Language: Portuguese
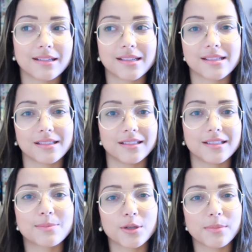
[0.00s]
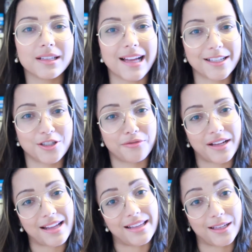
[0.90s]
essa disponibilidade de
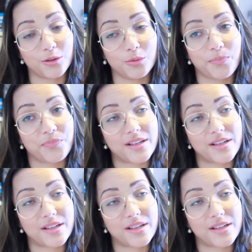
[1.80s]
ficar lendo,